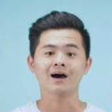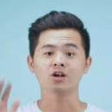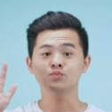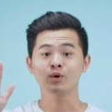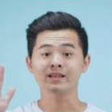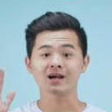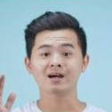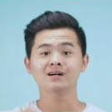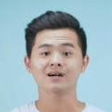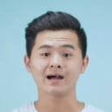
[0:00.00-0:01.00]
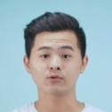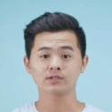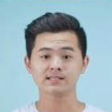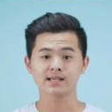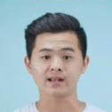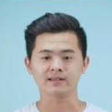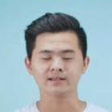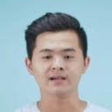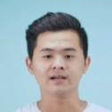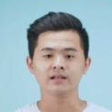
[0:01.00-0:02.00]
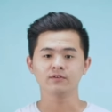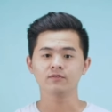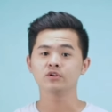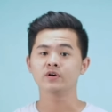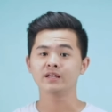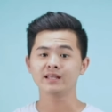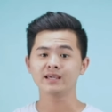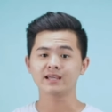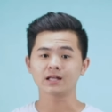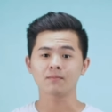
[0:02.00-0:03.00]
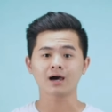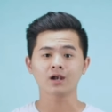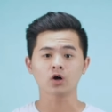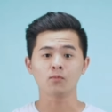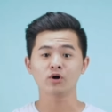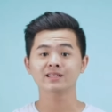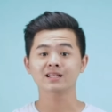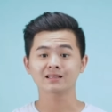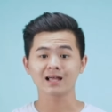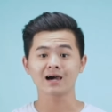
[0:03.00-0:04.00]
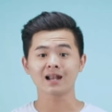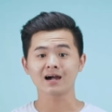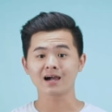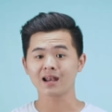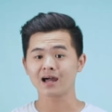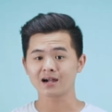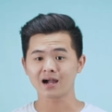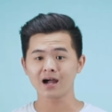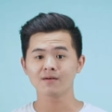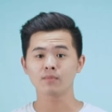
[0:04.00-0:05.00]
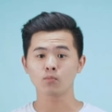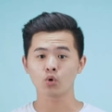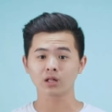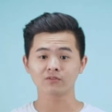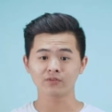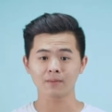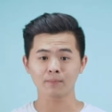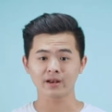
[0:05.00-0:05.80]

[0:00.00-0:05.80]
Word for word: Halo semuanya, aku Cancan. Di video ini kita bakal ngomongin tentang langkah-langkah membuat film